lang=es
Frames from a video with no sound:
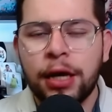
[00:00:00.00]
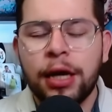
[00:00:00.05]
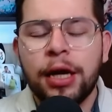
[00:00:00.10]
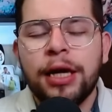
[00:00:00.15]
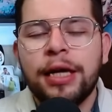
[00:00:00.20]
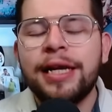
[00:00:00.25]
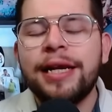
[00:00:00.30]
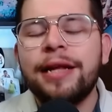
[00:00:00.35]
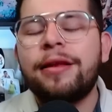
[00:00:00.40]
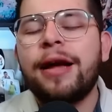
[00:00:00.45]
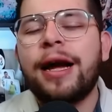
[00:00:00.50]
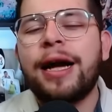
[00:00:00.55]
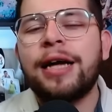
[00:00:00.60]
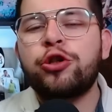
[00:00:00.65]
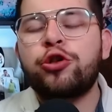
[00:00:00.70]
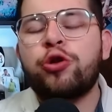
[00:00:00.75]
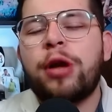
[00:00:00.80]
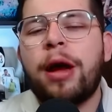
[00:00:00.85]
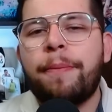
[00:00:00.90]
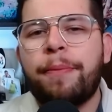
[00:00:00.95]
Y en este
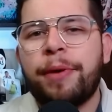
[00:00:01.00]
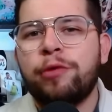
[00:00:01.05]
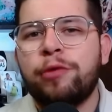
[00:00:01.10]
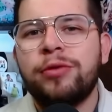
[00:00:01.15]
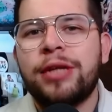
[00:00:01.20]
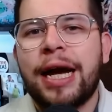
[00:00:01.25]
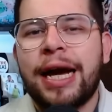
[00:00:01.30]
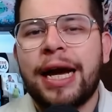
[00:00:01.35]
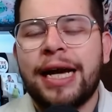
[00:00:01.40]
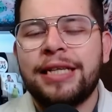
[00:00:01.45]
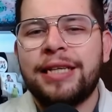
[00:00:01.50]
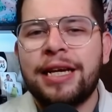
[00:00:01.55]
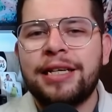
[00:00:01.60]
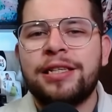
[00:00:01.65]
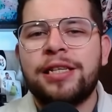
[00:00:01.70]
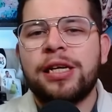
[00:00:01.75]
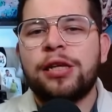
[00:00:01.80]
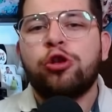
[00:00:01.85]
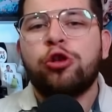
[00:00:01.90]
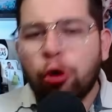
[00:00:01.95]
caso la pregunta que se
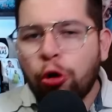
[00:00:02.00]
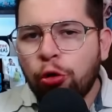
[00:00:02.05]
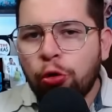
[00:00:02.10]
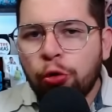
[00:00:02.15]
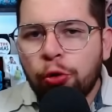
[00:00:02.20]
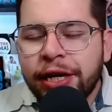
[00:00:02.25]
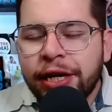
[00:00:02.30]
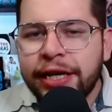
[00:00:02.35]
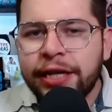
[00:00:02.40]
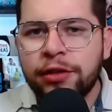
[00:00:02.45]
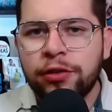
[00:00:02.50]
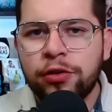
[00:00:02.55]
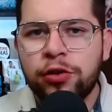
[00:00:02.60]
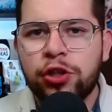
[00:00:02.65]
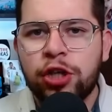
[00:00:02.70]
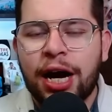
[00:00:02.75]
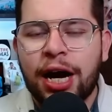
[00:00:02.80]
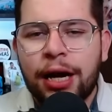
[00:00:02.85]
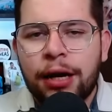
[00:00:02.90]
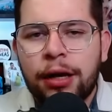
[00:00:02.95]
hace todo el
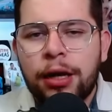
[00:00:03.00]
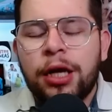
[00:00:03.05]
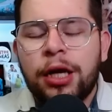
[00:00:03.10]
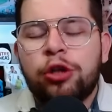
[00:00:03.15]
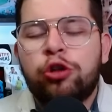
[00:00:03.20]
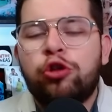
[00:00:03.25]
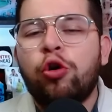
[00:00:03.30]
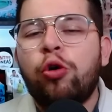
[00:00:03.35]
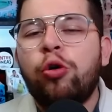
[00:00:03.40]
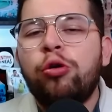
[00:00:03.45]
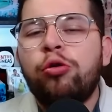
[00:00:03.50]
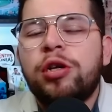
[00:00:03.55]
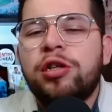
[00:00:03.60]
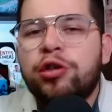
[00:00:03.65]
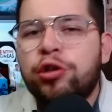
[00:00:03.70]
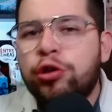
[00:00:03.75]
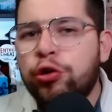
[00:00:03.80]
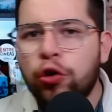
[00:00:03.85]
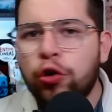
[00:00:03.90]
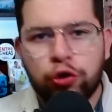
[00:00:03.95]
hincha, todo el
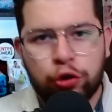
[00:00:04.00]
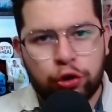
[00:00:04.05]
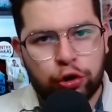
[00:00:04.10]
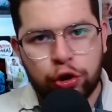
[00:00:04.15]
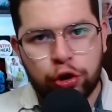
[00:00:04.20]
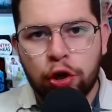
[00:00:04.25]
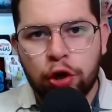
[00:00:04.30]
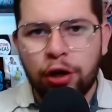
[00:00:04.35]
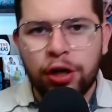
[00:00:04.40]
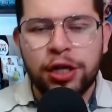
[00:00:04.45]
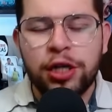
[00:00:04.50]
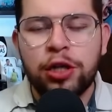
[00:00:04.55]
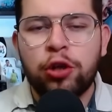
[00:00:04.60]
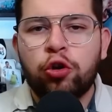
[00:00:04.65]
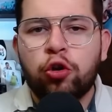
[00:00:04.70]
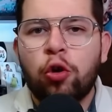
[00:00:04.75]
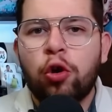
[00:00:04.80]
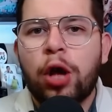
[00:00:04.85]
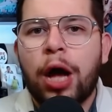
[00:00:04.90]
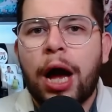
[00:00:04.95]
socio y
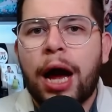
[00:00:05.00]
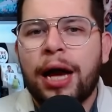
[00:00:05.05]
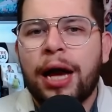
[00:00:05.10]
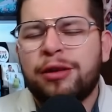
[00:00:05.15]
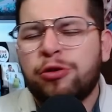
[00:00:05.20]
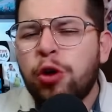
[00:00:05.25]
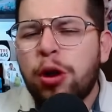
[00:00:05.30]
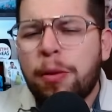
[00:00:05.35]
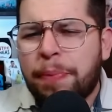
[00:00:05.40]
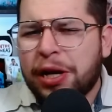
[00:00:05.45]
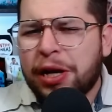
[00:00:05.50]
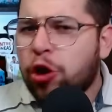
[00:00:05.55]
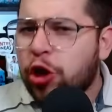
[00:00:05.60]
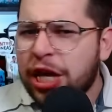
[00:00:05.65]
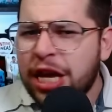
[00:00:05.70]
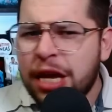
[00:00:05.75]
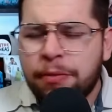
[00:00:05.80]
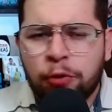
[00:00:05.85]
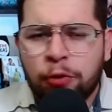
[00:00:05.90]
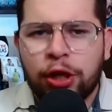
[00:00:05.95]
toda, todo el
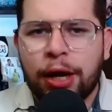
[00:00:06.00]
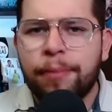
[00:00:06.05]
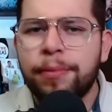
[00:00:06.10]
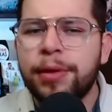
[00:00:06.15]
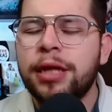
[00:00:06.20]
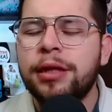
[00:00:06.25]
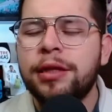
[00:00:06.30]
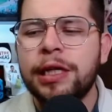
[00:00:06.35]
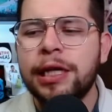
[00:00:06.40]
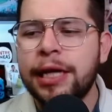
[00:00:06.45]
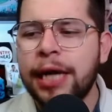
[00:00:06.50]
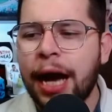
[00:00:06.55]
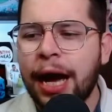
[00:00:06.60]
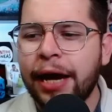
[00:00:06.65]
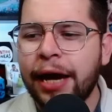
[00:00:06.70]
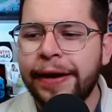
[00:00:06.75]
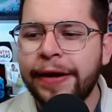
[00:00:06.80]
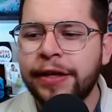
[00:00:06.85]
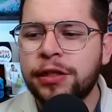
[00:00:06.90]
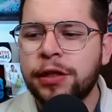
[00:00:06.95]
periodismo también diría
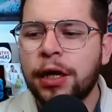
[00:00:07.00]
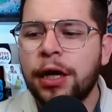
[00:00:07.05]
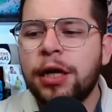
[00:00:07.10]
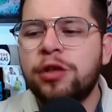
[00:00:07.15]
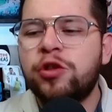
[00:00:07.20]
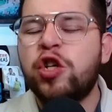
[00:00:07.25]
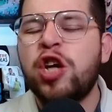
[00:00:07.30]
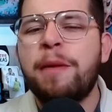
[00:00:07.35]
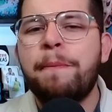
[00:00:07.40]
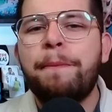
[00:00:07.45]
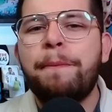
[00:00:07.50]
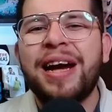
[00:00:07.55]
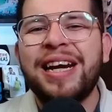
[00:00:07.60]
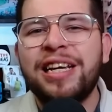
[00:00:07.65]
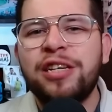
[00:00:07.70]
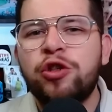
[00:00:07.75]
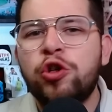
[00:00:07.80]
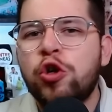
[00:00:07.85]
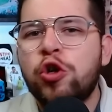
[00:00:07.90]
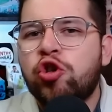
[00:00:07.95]
es, che,
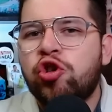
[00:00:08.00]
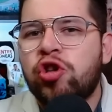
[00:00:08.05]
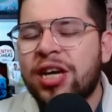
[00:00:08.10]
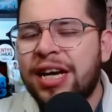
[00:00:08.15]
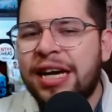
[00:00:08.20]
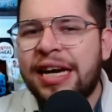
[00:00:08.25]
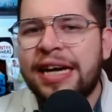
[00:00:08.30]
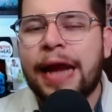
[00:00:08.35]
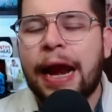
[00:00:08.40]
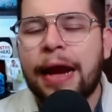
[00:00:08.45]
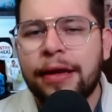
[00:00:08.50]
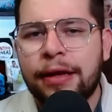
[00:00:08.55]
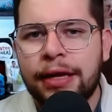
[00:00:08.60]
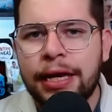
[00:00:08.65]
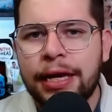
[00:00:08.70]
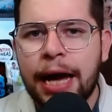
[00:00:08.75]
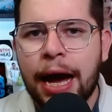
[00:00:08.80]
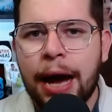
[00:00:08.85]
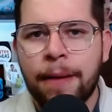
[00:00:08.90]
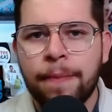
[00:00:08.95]
Palacios es
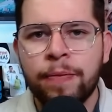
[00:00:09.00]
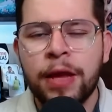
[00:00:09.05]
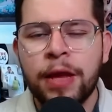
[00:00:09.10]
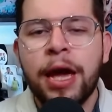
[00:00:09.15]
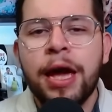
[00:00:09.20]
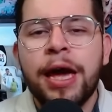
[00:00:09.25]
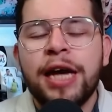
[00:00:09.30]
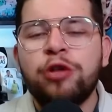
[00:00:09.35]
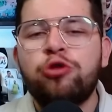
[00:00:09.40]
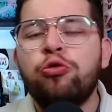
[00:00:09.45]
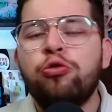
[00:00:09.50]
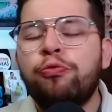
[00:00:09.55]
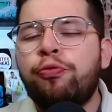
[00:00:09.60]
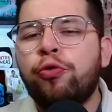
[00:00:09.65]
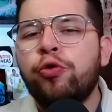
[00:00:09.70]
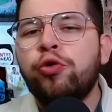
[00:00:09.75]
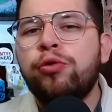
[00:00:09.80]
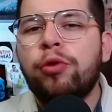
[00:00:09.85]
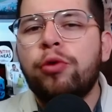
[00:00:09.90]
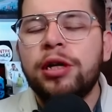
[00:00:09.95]
jerarquía, es un
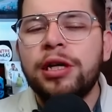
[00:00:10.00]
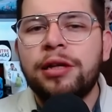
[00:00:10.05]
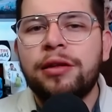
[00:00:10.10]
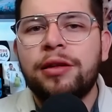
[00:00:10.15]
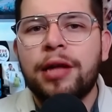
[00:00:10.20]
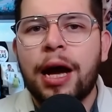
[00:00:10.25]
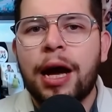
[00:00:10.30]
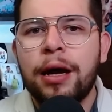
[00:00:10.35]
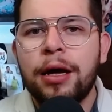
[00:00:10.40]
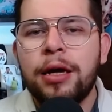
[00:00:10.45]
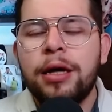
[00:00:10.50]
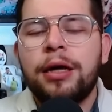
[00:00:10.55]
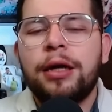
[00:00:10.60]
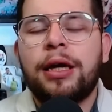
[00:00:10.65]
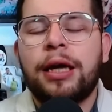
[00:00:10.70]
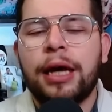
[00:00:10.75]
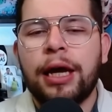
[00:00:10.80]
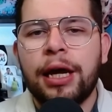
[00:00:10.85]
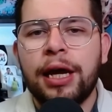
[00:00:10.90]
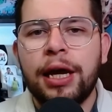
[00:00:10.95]
futbolista
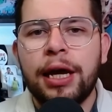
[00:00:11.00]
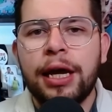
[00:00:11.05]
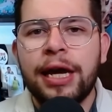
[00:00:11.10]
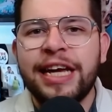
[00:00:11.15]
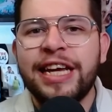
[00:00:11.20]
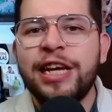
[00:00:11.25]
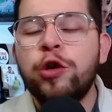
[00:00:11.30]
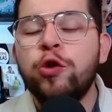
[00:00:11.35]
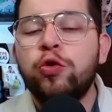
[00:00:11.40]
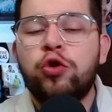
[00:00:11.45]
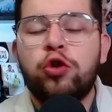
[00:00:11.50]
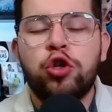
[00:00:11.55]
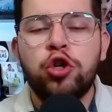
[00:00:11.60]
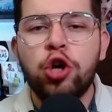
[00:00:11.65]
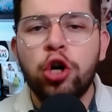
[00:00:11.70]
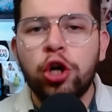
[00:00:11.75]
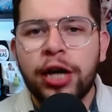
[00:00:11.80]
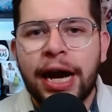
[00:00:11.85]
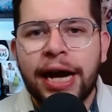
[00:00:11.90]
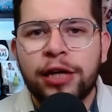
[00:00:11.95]
que
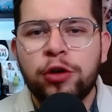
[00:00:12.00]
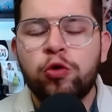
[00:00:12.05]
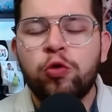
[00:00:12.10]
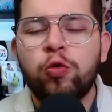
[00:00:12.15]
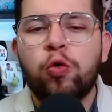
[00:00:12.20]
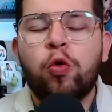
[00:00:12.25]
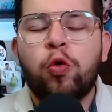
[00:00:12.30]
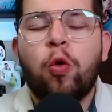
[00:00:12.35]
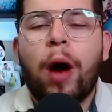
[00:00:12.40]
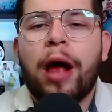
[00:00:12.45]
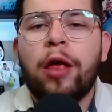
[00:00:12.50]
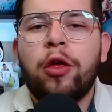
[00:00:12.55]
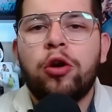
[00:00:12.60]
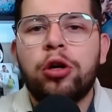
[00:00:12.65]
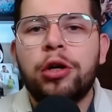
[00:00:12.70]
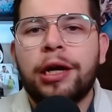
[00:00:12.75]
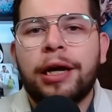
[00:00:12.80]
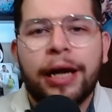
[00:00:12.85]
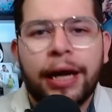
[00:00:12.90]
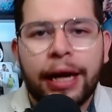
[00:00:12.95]
ilusiona, es un
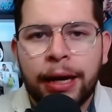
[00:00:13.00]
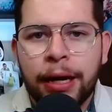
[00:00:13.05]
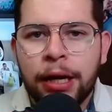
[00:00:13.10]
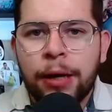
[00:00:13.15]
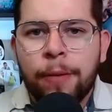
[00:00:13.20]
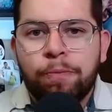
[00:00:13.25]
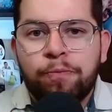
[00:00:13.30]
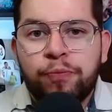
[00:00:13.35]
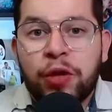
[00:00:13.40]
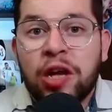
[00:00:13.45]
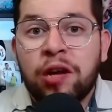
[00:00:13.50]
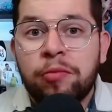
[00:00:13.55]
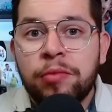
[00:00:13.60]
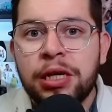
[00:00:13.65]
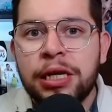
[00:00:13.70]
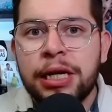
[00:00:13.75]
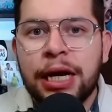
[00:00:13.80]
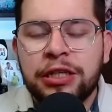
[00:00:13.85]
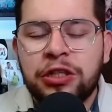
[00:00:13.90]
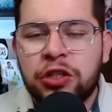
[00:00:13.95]
jugador que
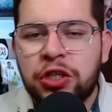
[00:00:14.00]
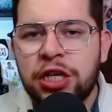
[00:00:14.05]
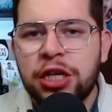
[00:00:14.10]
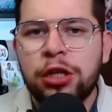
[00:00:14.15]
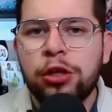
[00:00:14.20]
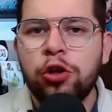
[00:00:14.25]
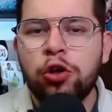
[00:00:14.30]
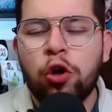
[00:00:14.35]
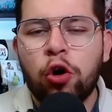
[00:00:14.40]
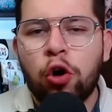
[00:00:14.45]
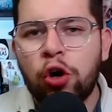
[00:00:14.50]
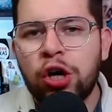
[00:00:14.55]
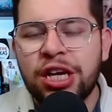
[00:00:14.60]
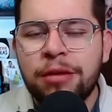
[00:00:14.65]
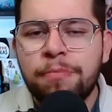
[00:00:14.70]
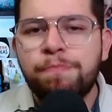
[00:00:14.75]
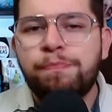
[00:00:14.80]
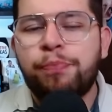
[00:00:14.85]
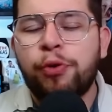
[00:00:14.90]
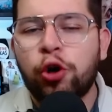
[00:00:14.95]
termina siendo
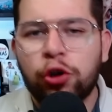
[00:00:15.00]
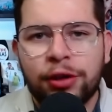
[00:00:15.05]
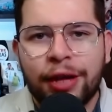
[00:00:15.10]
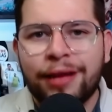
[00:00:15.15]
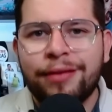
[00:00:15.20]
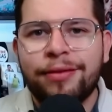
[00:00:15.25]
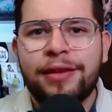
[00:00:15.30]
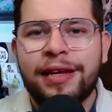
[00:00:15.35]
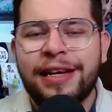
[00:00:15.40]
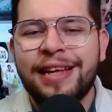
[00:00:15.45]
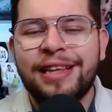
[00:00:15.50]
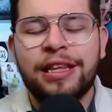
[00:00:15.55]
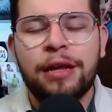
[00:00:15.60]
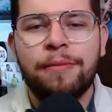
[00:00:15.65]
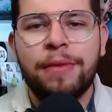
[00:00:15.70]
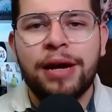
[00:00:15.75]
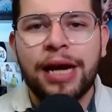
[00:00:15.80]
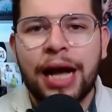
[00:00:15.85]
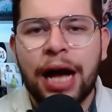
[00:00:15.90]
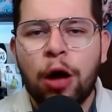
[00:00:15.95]
importante en este
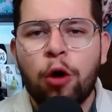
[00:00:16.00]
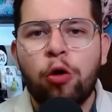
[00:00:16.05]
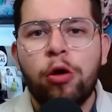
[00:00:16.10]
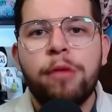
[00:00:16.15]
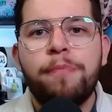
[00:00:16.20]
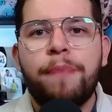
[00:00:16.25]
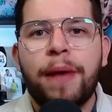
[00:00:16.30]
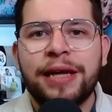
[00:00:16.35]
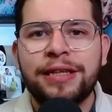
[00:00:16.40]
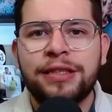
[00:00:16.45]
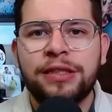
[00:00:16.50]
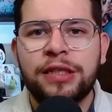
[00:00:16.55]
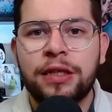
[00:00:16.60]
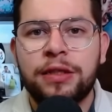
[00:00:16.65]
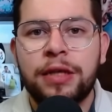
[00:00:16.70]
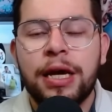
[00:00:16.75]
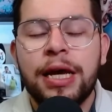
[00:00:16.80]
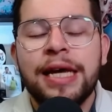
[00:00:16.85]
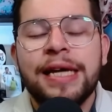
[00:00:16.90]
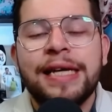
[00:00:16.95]
mercado de pases
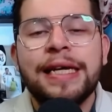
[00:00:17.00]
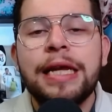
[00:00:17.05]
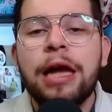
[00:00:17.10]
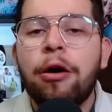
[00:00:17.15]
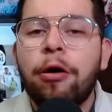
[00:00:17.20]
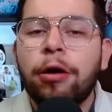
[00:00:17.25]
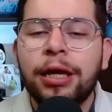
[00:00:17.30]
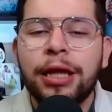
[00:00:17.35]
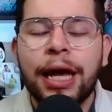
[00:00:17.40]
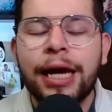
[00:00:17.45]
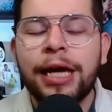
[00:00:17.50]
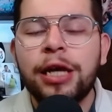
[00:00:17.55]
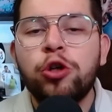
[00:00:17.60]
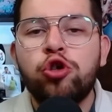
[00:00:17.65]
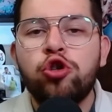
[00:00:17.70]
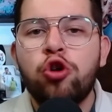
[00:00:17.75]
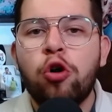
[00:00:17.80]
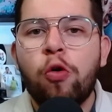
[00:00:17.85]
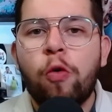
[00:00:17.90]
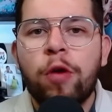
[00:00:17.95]
y la verdad que
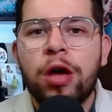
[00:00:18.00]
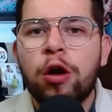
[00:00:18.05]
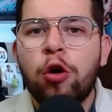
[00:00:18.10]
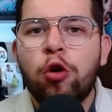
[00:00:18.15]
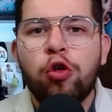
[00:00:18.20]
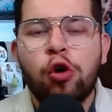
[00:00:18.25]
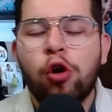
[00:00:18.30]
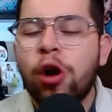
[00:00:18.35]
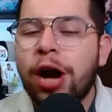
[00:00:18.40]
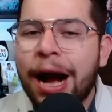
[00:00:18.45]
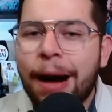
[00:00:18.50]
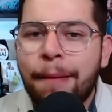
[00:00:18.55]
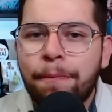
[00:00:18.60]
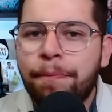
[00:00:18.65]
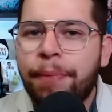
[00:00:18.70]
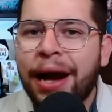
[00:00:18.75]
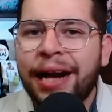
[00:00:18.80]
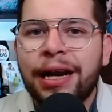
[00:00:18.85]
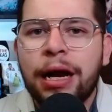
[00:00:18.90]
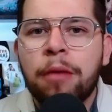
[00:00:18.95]
yo veo dos
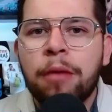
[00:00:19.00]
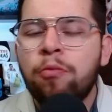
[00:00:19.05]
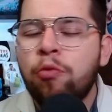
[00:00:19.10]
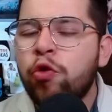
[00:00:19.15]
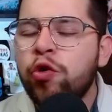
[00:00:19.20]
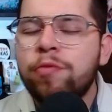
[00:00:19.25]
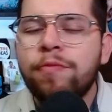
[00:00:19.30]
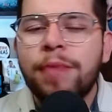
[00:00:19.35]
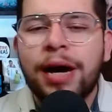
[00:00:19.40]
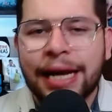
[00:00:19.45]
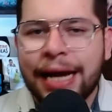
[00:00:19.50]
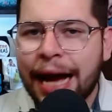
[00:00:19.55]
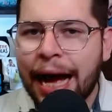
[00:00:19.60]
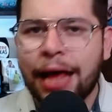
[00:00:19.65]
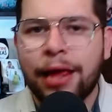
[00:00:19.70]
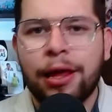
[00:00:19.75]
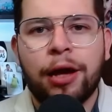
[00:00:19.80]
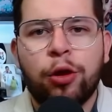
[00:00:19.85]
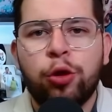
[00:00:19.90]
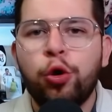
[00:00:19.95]
campanas muy
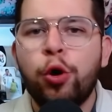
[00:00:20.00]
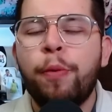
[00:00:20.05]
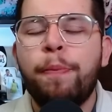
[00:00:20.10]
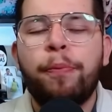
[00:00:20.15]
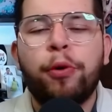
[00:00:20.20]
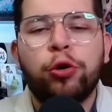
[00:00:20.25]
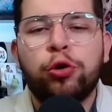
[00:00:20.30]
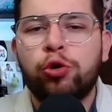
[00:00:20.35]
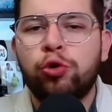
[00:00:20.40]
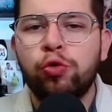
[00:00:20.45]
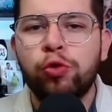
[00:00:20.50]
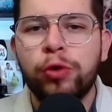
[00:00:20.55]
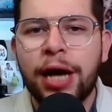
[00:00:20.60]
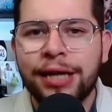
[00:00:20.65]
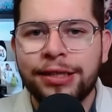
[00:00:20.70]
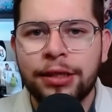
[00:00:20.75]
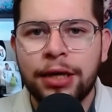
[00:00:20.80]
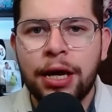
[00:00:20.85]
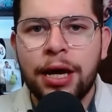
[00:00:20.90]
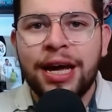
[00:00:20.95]
marcadas, dos
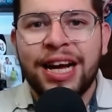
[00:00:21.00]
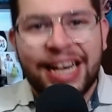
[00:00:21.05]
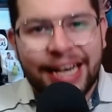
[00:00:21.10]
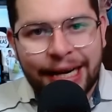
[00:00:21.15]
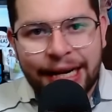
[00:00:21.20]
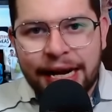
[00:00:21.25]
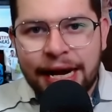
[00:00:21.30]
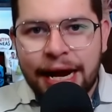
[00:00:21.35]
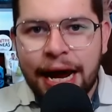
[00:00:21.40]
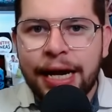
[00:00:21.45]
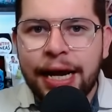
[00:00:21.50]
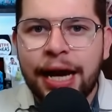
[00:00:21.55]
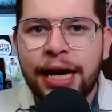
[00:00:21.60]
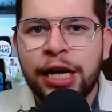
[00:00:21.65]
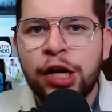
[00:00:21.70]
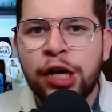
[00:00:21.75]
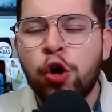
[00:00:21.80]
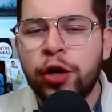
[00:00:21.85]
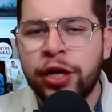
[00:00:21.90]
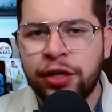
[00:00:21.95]
posturas claras en
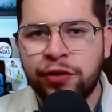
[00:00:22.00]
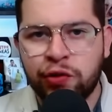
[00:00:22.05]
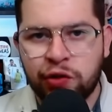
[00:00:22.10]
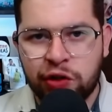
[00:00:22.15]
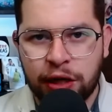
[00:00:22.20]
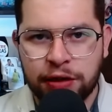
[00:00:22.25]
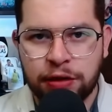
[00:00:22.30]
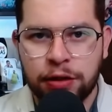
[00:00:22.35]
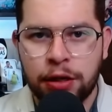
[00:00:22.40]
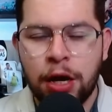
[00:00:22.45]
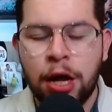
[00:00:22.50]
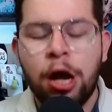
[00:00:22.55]
los hinchas.